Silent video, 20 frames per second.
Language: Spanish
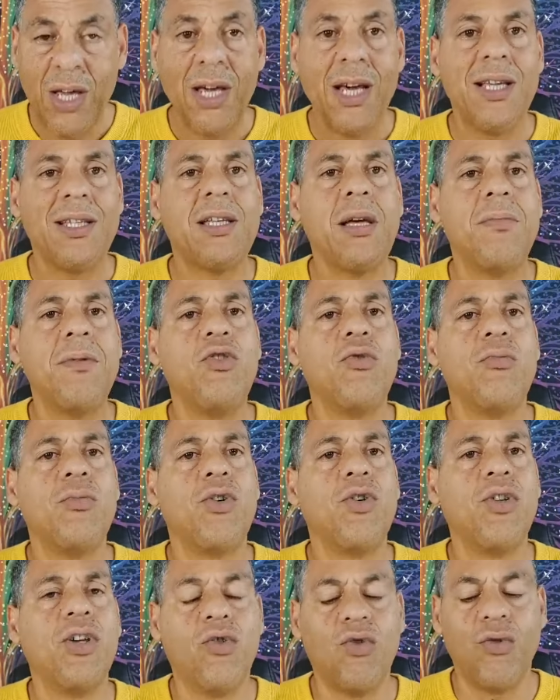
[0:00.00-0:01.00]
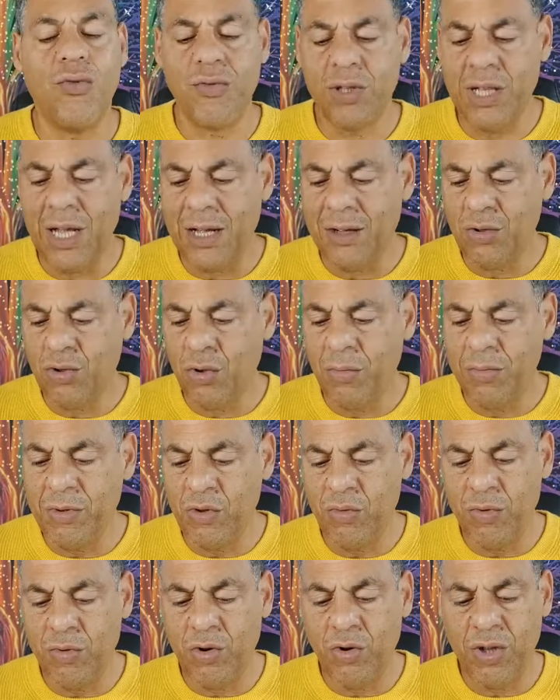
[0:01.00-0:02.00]
Ese es mi número de contacto, mi
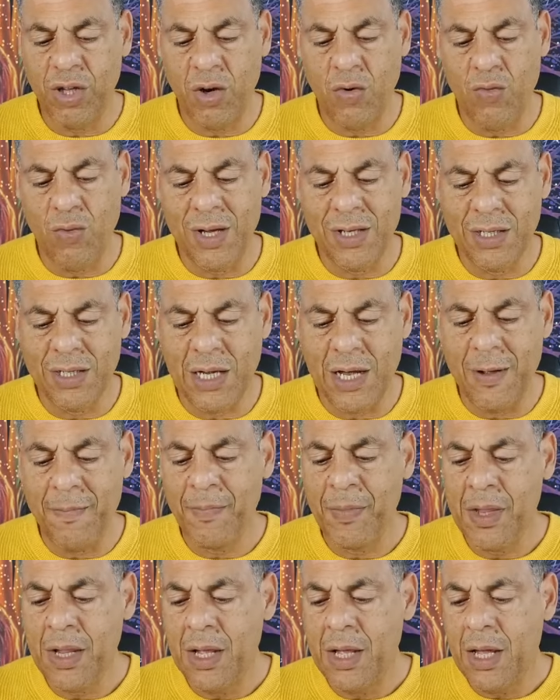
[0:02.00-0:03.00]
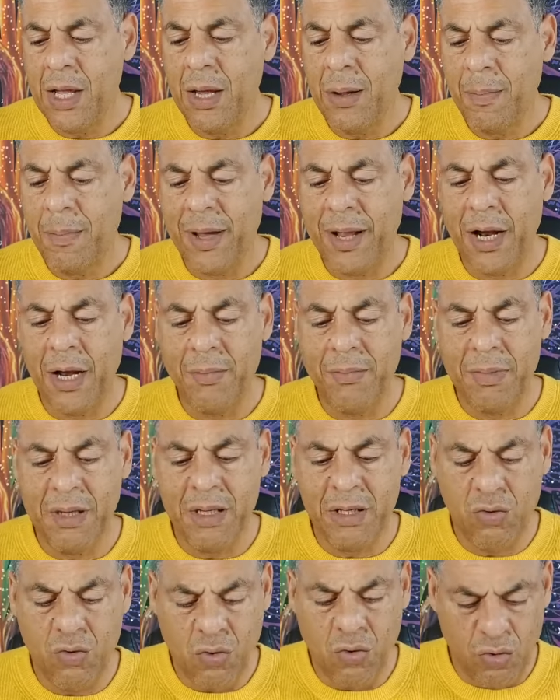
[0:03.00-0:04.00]
número de WhatsApp para
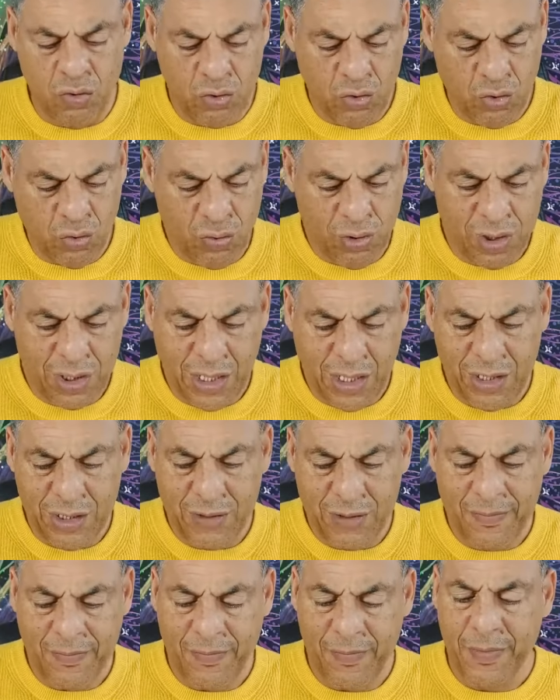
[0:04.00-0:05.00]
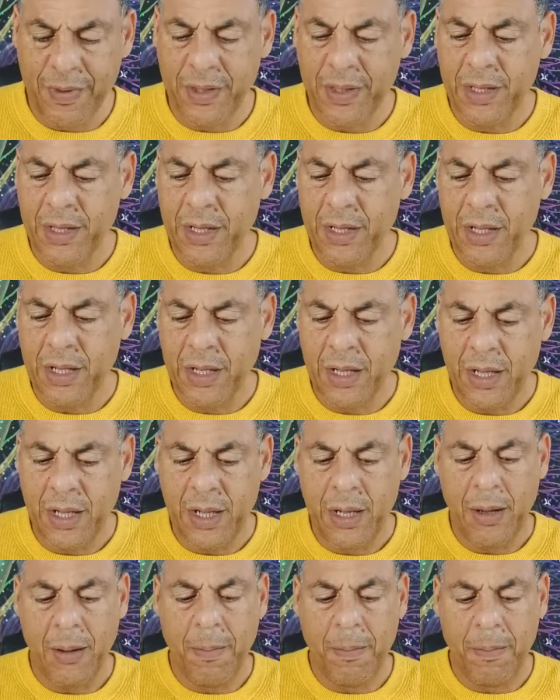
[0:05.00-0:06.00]
mis consultas
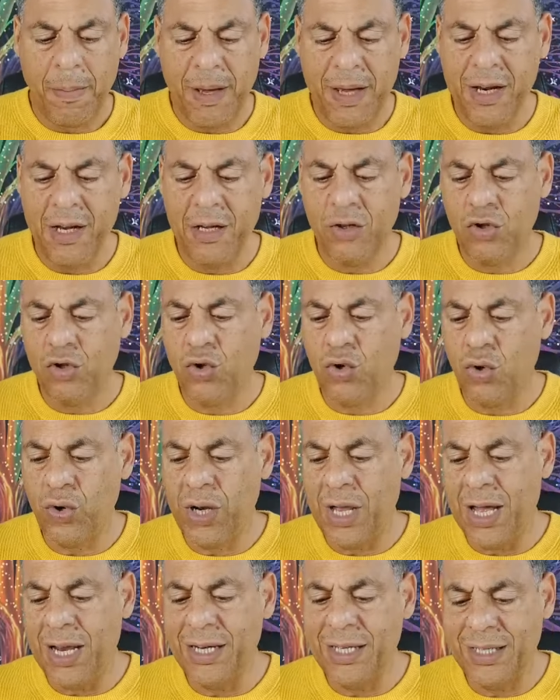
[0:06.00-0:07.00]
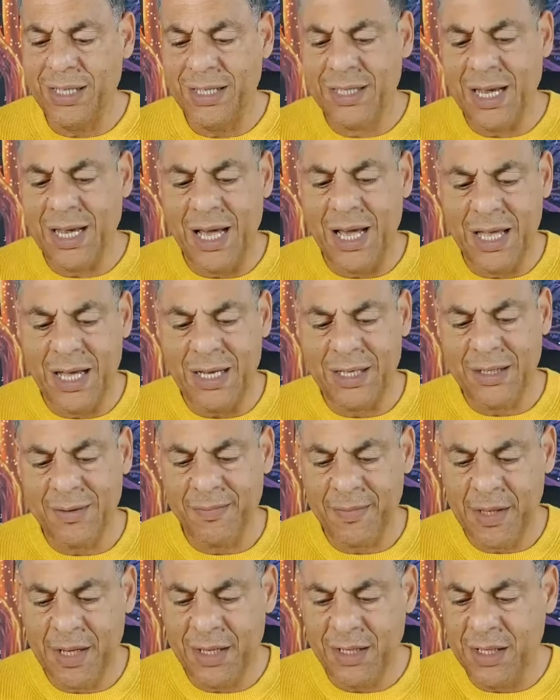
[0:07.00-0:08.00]
personalizadas.
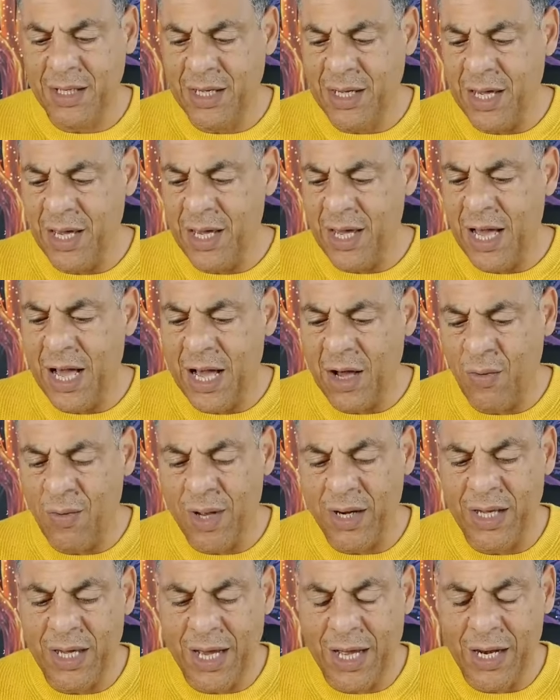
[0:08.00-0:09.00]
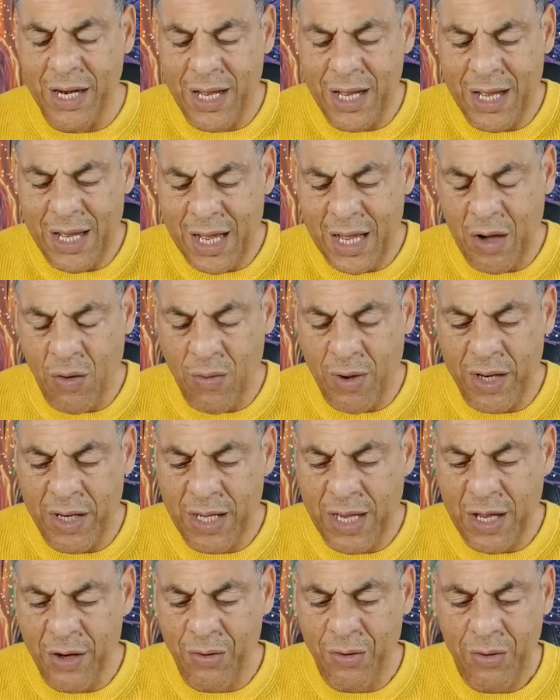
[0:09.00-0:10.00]
Así que acuariana,
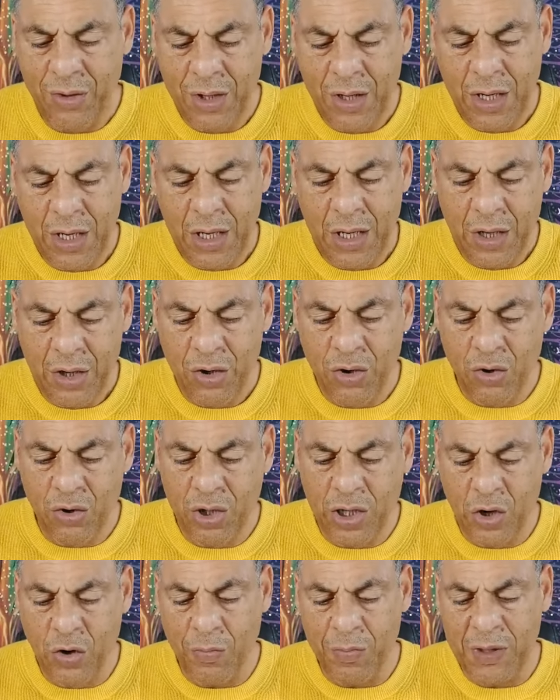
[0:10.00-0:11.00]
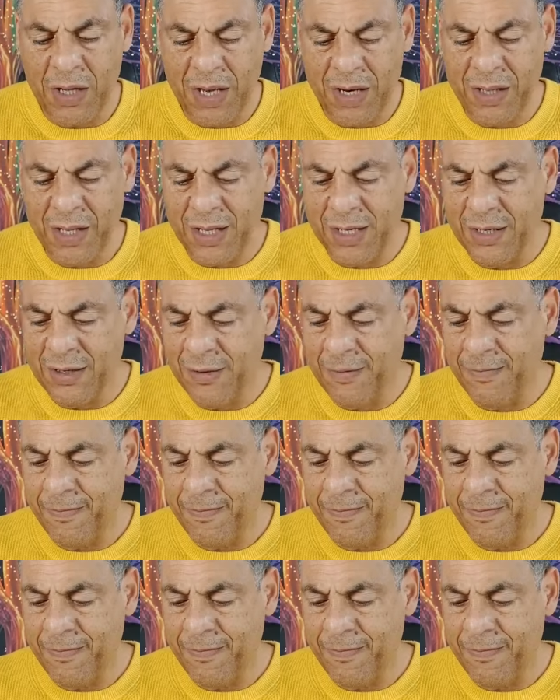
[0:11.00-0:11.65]
acuariano, no te lo pierdas.